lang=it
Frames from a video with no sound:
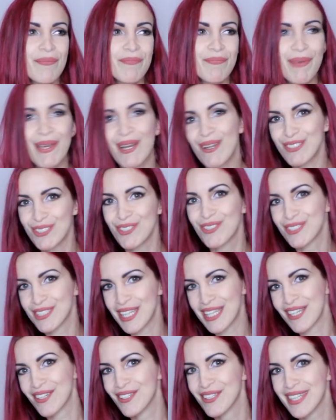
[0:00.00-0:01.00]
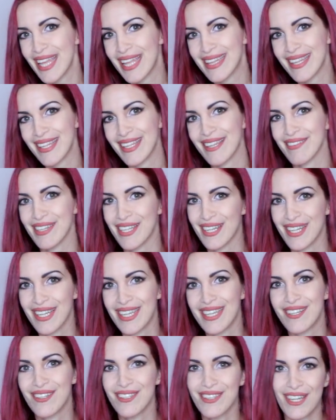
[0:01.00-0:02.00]
Però sono stata contenta di aver
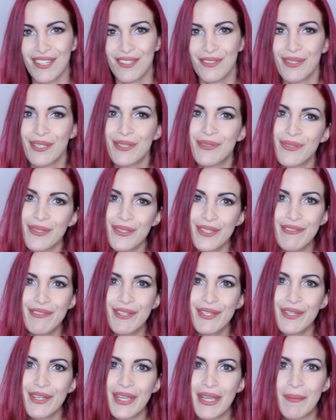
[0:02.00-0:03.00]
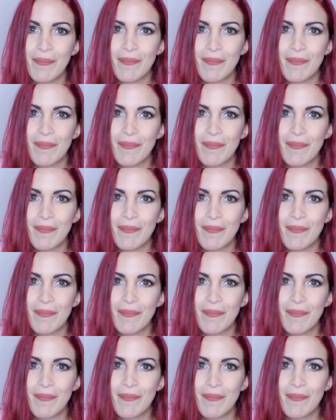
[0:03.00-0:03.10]
incontrato qualcuno di voi,